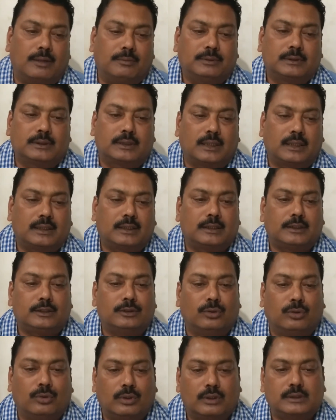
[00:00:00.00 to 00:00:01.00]
साबित करने
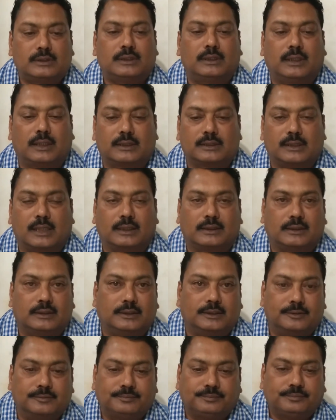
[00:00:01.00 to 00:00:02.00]
की होड़ सी लग जाती
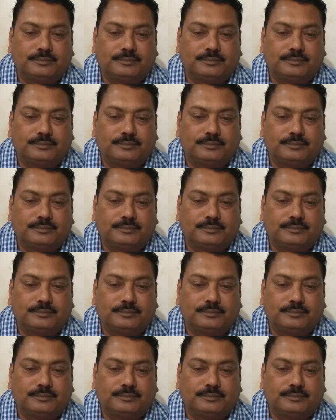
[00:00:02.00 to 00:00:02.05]
है